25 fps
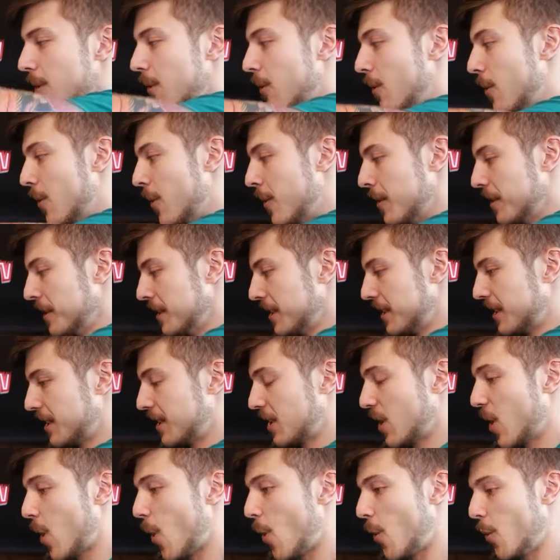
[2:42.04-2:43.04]
Und
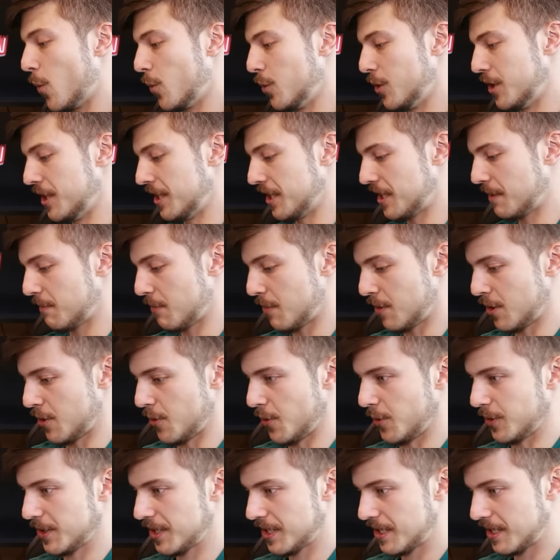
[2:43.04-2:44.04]
holy
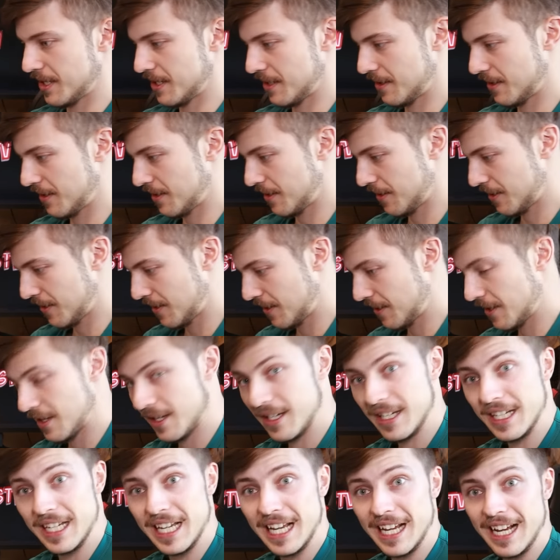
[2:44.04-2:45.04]
smokes.
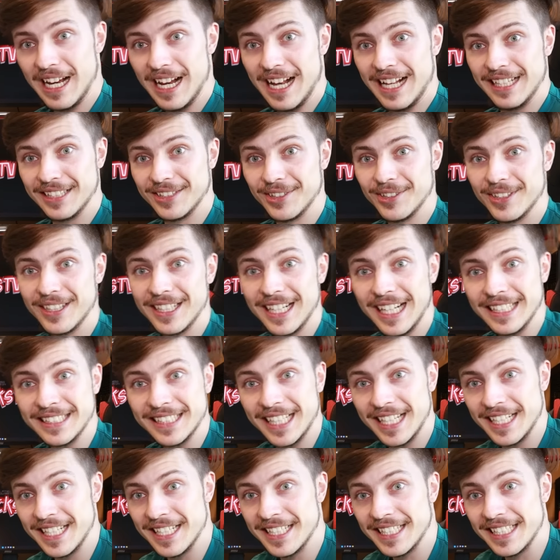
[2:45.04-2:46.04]
Also ganz
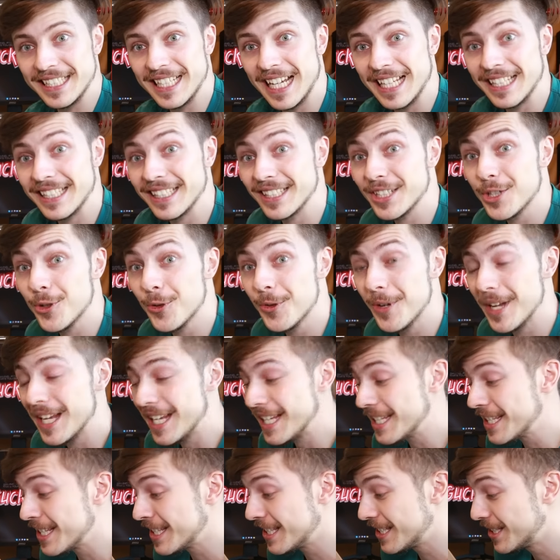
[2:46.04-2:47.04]
ehrlich, ich hatte schon
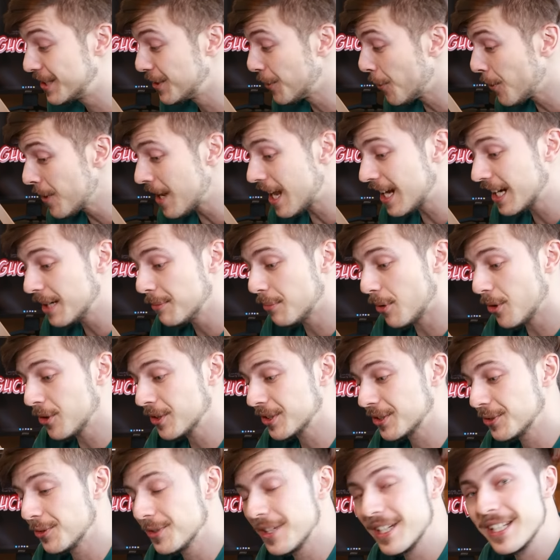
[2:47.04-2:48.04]
so lange
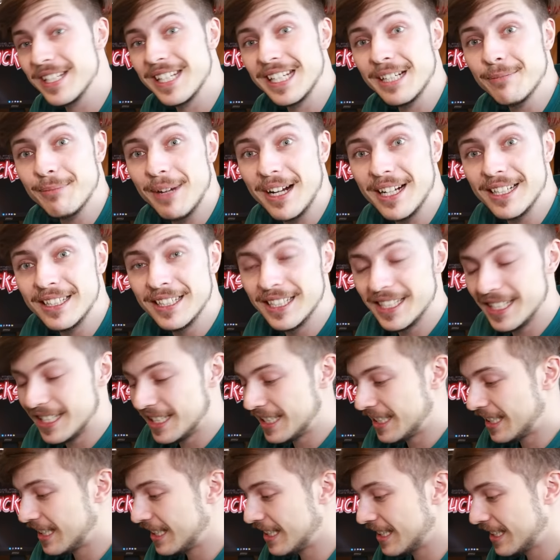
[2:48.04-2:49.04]
Bock, so ein Ding mal
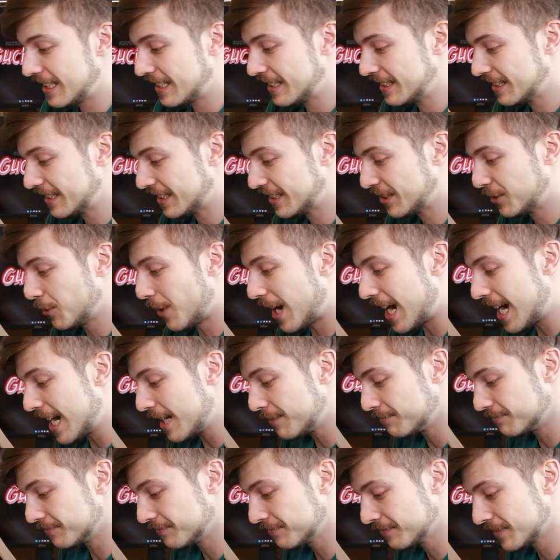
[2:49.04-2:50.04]
äh, zu
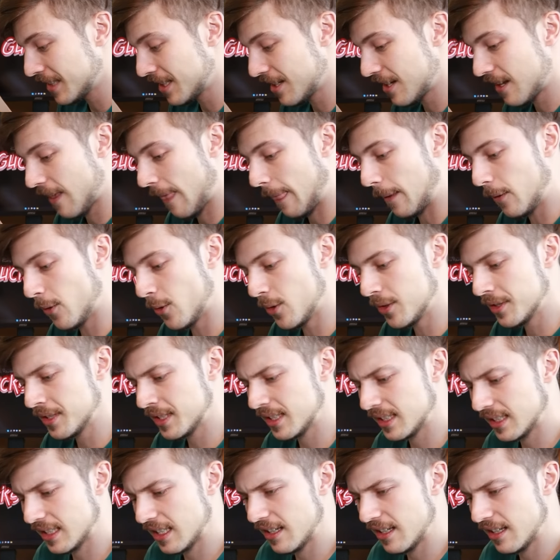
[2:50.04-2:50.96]
haben. Und